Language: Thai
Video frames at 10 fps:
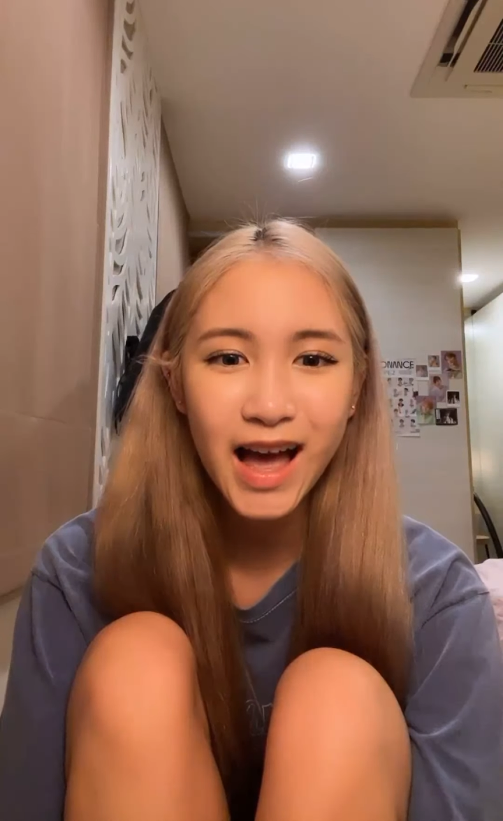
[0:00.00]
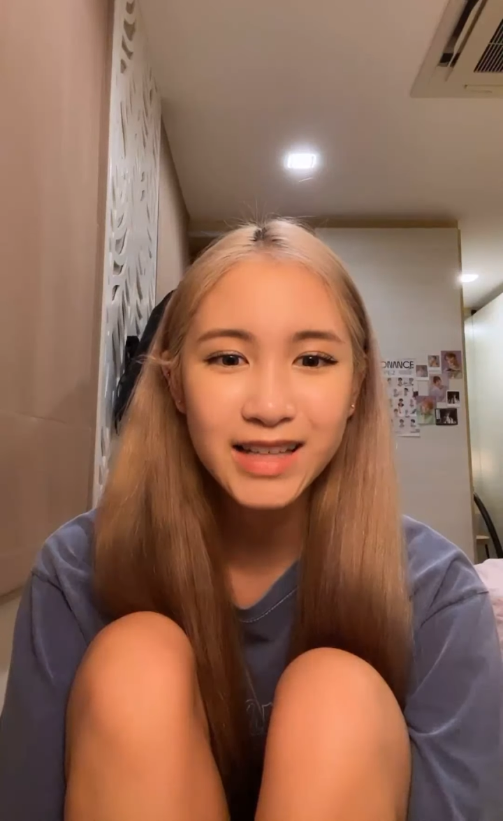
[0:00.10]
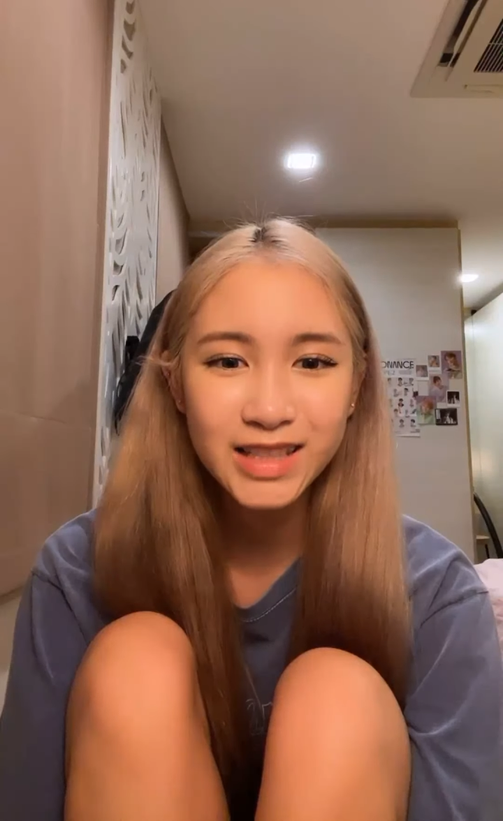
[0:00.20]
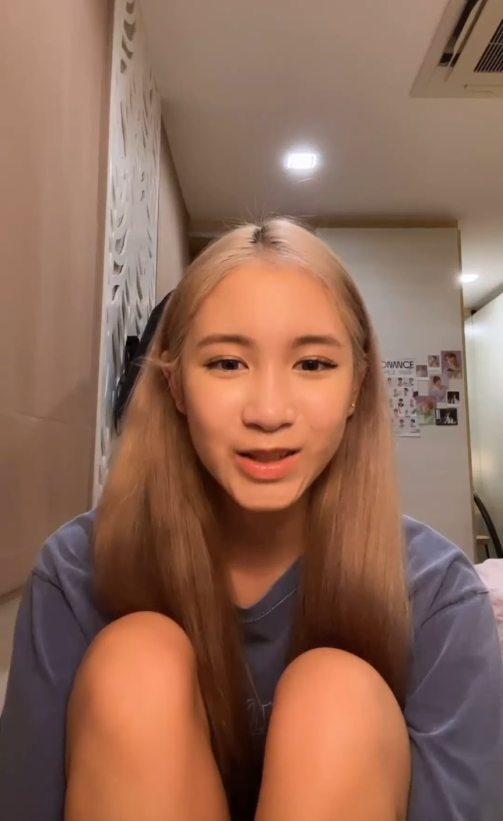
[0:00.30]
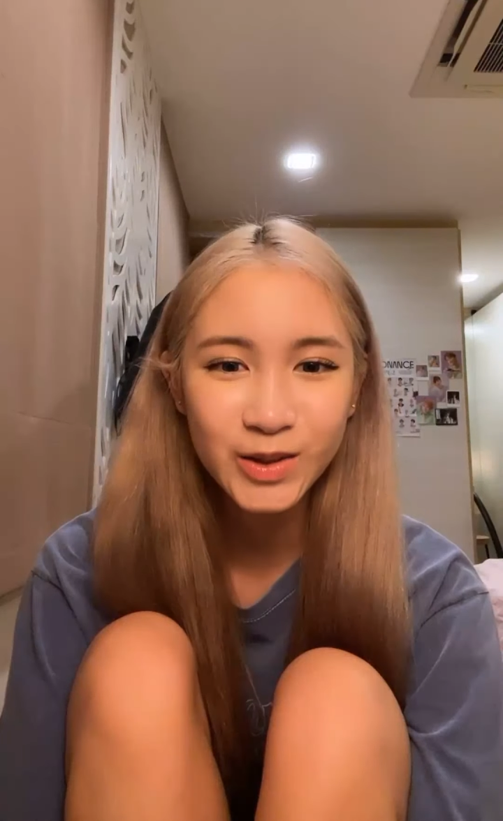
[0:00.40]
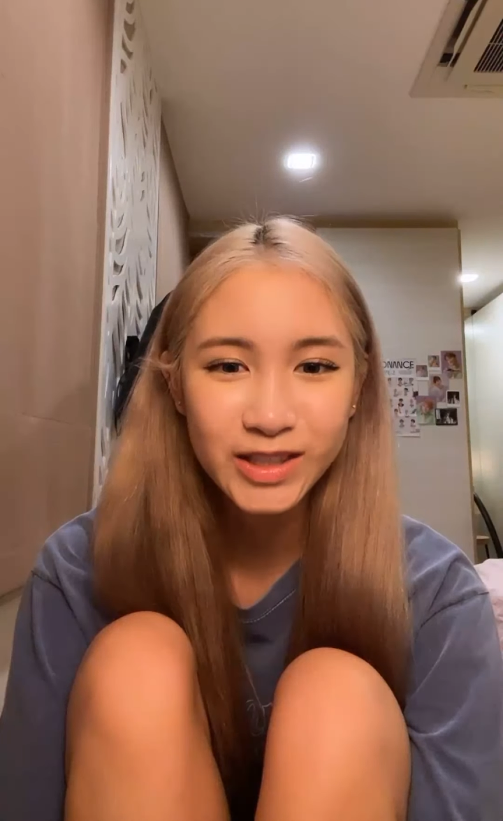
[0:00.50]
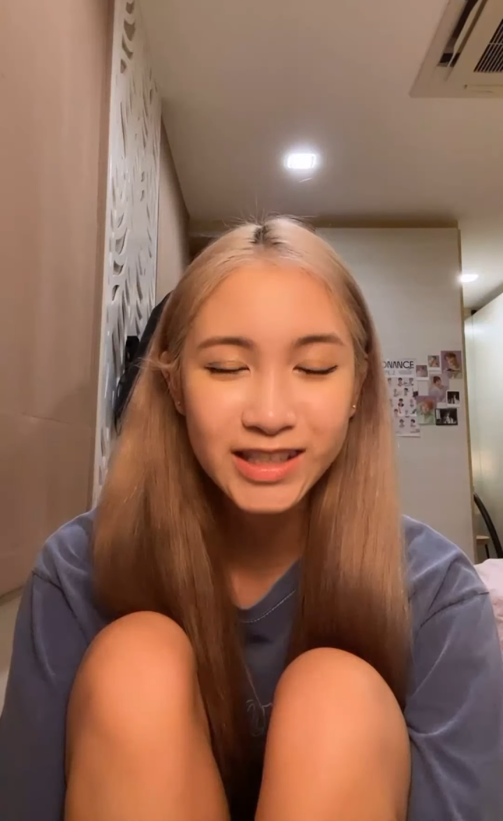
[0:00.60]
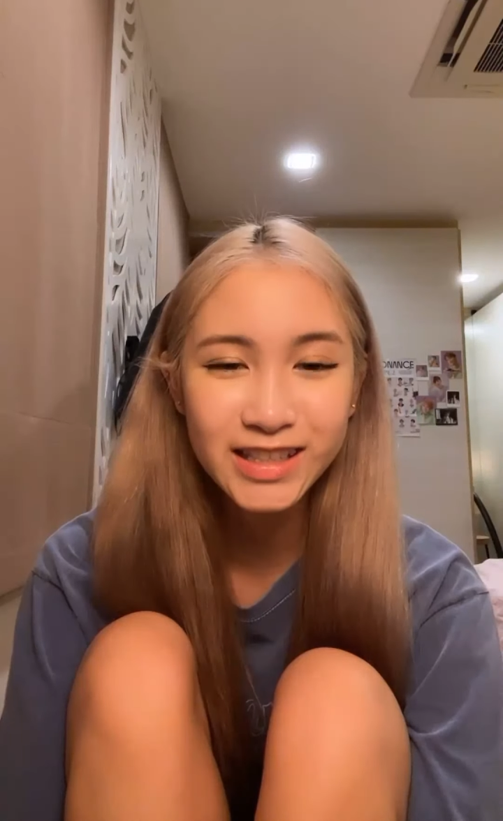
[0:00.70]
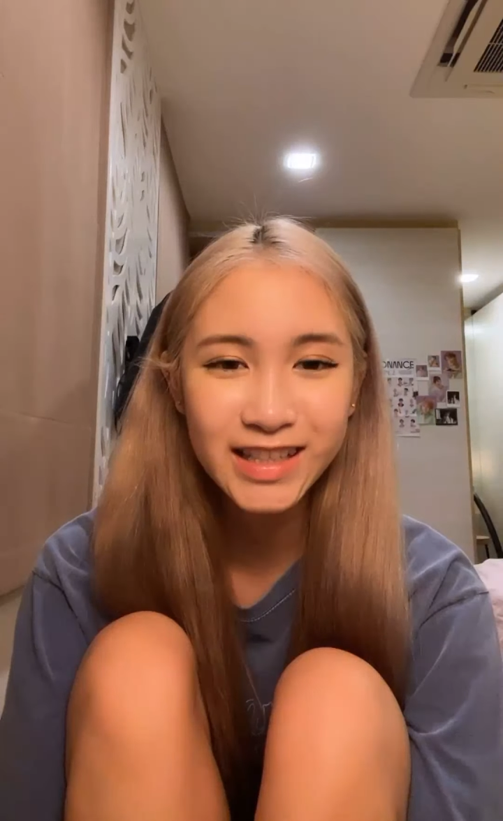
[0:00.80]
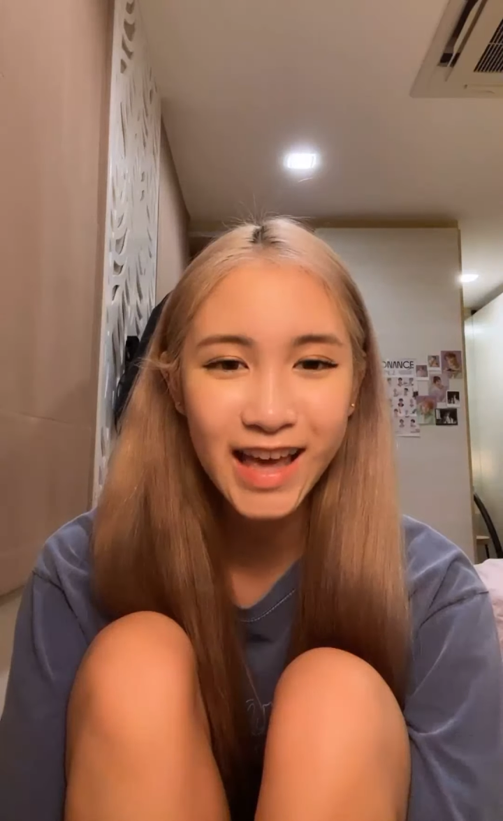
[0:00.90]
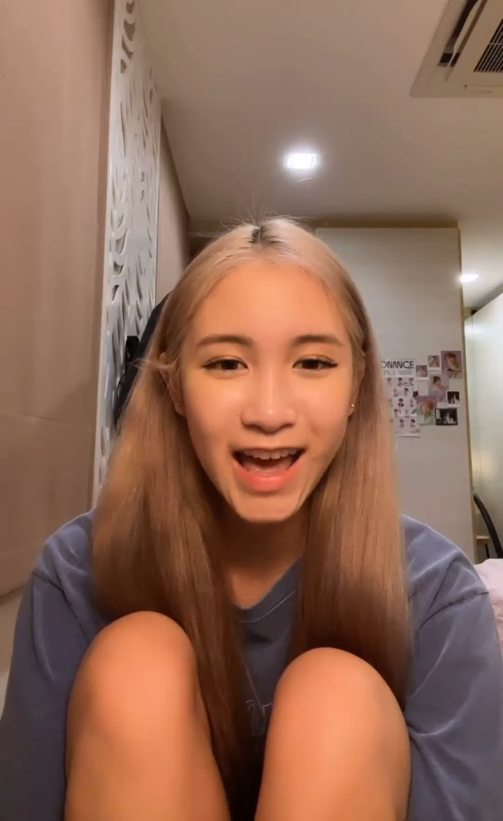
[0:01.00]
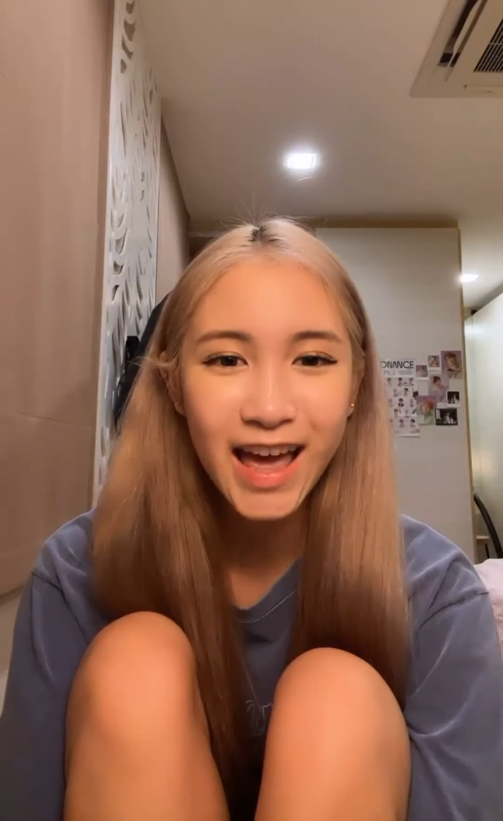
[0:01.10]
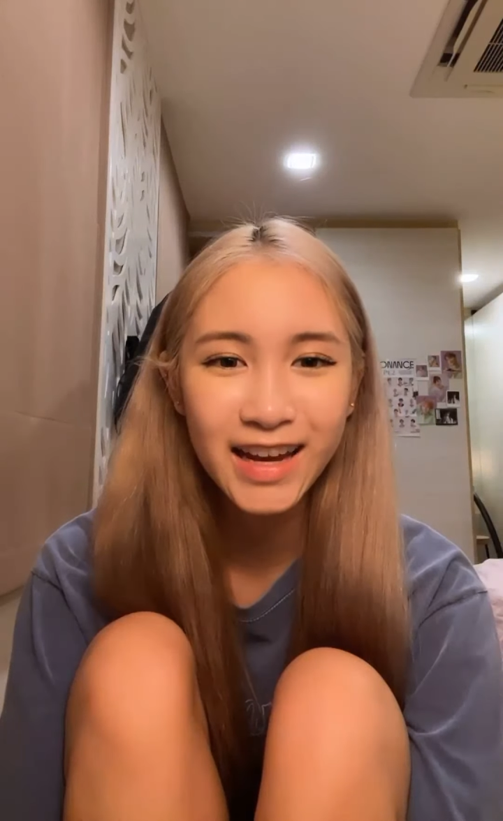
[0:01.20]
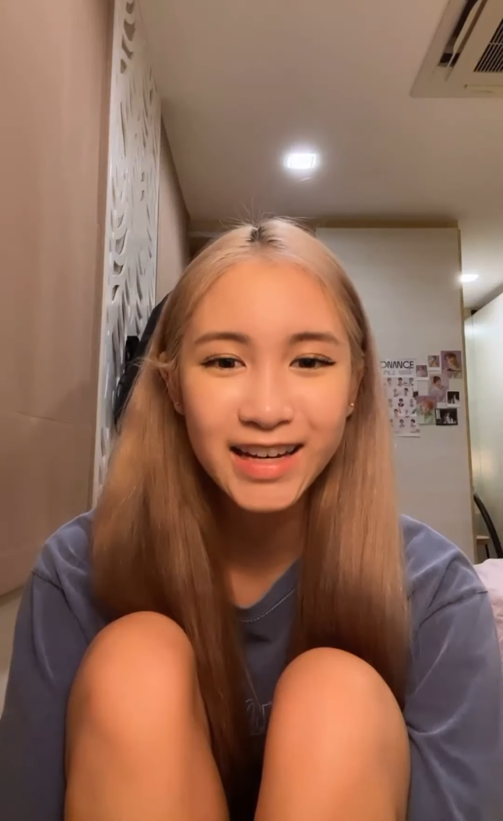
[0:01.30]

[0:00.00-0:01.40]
อาจจะรู้สึกแย่